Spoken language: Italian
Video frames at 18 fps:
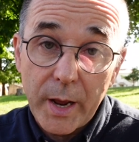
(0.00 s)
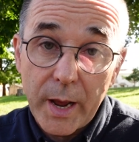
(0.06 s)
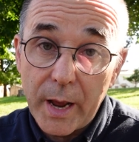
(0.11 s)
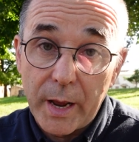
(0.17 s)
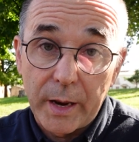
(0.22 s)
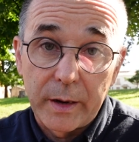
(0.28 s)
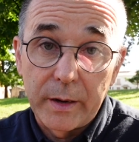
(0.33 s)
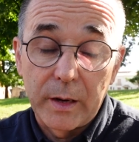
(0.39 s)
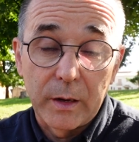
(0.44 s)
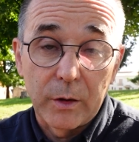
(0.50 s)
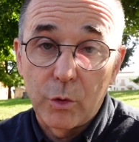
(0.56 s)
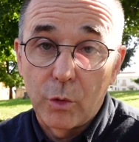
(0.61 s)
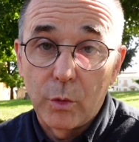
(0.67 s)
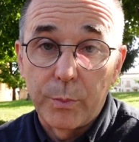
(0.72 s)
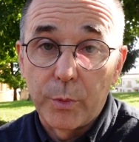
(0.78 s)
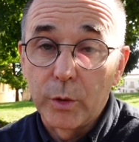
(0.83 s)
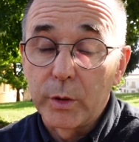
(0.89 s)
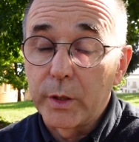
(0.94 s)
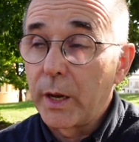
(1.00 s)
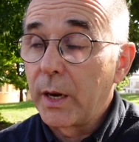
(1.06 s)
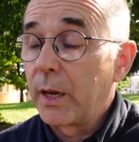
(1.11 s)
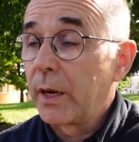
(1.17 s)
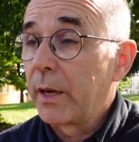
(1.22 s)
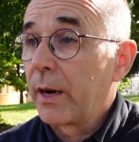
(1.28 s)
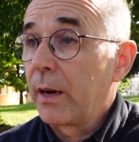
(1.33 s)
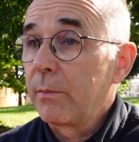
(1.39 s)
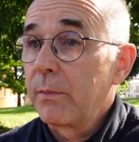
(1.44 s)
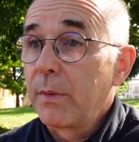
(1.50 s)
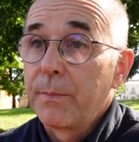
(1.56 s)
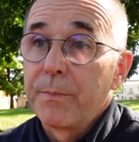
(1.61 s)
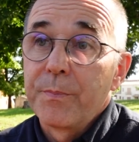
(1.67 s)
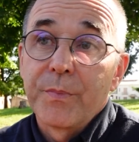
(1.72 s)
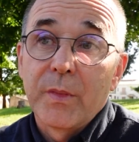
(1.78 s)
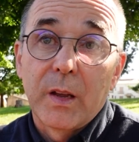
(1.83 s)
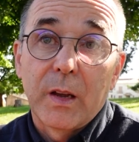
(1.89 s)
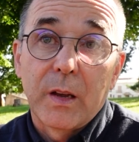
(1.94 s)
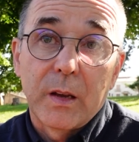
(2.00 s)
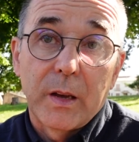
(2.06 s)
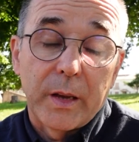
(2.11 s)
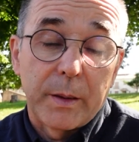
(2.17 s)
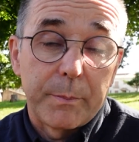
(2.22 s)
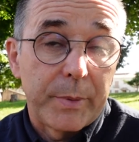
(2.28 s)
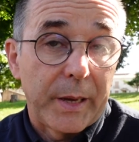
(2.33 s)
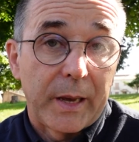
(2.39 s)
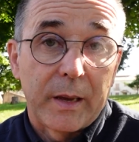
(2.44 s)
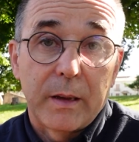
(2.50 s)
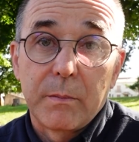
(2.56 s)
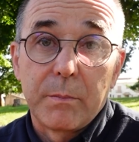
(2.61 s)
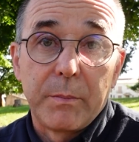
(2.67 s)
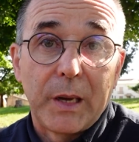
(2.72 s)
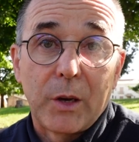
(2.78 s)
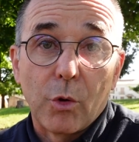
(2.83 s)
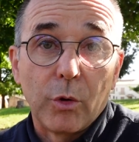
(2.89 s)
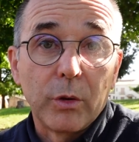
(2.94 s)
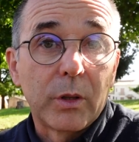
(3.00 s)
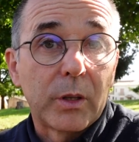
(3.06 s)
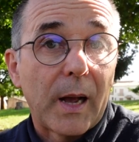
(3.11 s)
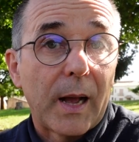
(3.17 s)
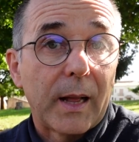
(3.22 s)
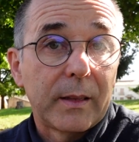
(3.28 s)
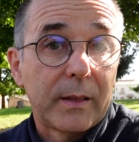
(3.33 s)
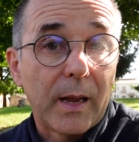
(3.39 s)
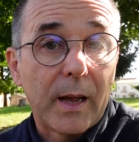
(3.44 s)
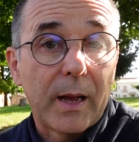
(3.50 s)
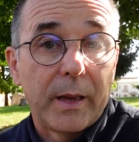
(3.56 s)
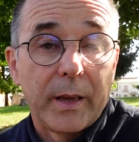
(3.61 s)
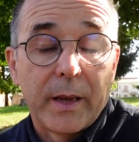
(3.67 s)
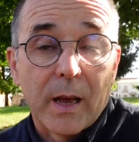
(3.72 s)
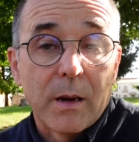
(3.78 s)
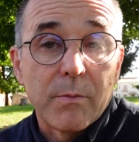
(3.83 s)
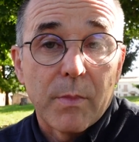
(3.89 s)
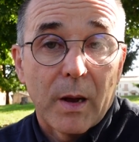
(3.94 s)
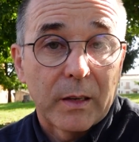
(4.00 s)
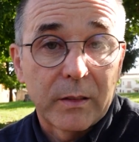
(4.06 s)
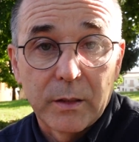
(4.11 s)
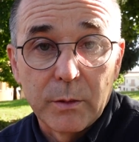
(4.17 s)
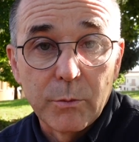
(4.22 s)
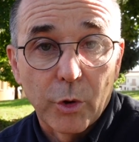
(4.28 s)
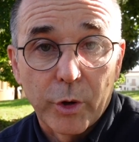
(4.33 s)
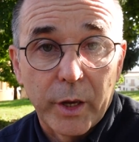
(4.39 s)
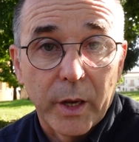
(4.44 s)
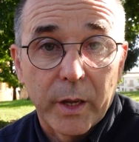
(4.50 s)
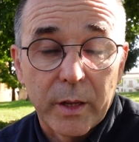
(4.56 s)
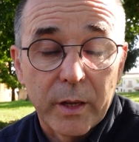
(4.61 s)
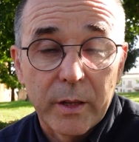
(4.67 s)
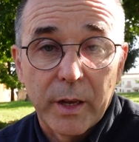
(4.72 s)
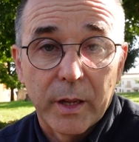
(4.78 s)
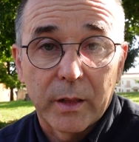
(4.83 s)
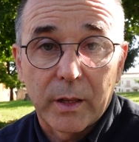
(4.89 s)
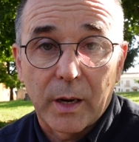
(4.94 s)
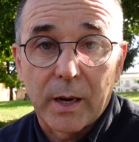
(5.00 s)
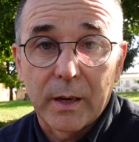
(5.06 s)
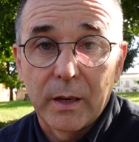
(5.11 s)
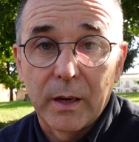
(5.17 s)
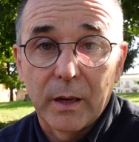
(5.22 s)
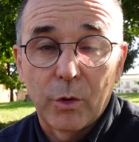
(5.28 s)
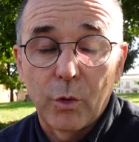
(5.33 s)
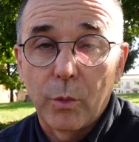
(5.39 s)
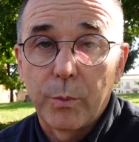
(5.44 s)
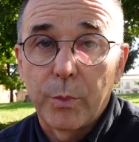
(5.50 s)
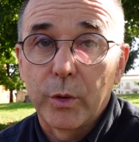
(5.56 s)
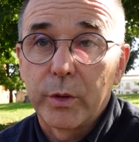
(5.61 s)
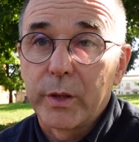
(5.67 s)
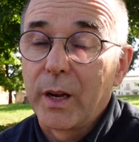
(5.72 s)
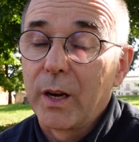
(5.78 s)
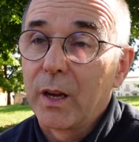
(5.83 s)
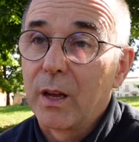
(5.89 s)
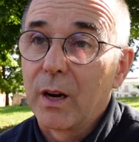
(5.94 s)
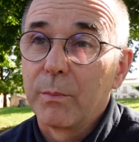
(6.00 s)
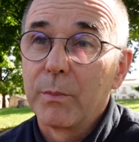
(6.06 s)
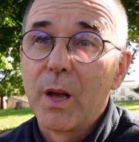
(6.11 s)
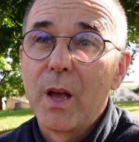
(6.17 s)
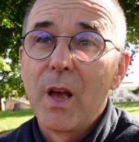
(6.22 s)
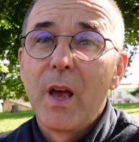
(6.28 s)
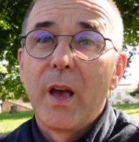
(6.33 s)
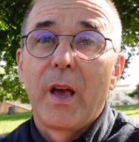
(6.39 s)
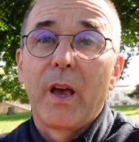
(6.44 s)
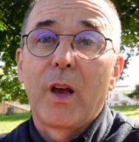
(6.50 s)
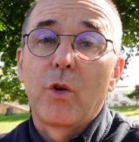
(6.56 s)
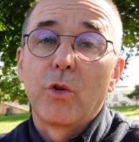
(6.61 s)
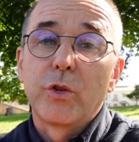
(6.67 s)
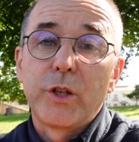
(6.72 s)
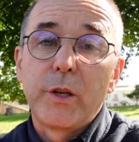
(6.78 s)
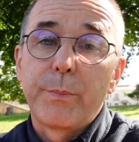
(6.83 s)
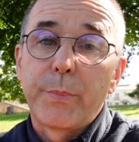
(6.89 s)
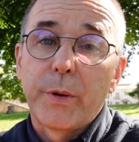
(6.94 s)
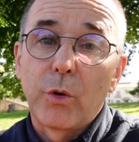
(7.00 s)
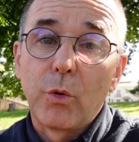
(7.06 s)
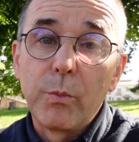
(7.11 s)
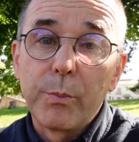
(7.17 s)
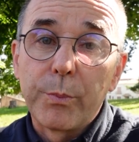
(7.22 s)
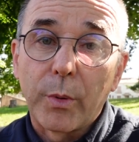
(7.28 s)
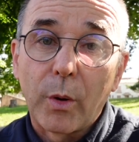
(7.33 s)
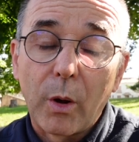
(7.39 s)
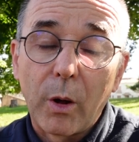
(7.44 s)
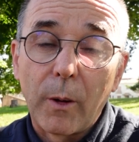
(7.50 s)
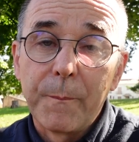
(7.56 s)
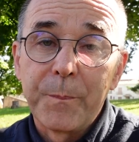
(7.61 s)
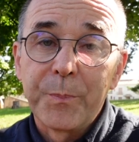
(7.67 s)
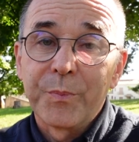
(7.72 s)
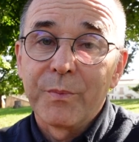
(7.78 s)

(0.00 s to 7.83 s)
è nel gruppo Telegram, eh, beh, mi contatta e al massimo chiede di entrare nel gruppo Telegram e così per un po'